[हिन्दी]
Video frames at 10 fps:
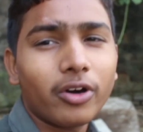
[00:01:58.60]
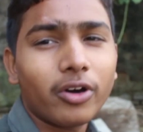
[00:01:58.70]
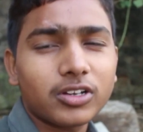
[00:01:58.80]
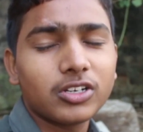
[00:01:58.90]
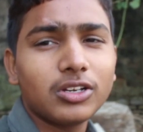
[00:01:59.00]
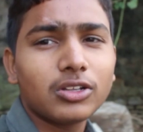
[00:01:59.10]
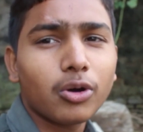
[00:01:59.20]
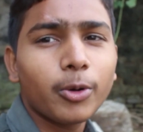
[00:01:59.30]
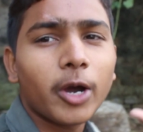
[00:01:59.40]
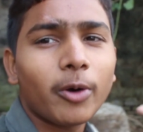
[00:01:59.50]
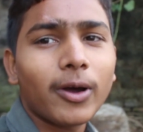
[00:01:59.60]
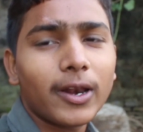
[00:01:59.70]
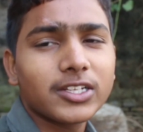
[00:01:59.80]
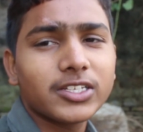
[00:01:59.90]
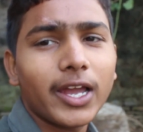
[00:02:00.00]
और खेतों में हवा
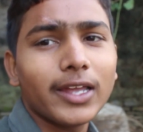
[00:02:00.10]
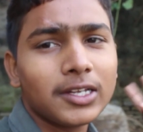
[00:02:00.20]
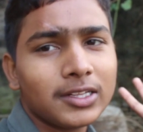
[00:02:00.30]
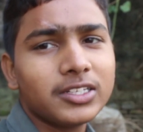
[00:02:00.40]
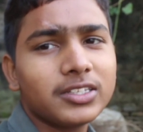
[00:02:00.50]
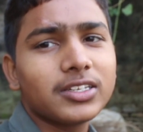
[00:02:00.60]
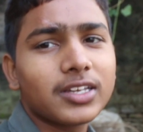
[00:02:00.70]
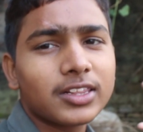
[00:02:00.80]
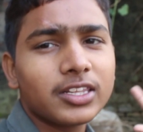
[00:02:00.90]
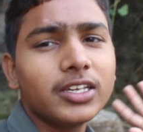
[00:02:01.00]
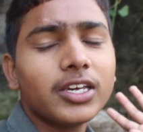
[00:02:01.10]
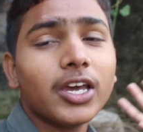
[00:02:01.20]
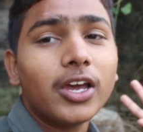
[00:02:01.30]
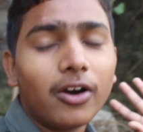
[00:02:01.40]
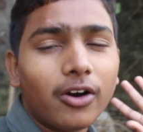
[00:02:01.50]
लग जाए जल्दी से जल्दी
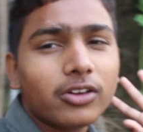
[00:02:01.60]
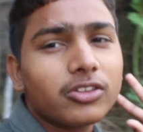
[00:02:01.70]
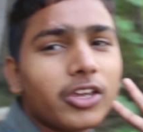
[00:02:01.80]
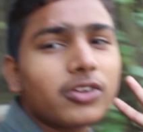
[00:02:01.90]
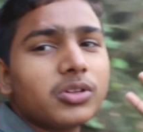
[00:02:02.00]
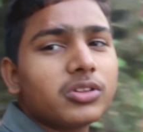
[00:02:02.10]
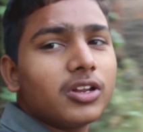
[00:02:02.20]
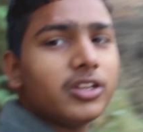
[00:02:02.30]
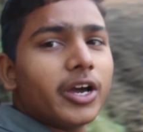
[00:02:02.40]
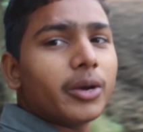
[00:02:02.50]
और देखो इसीलिए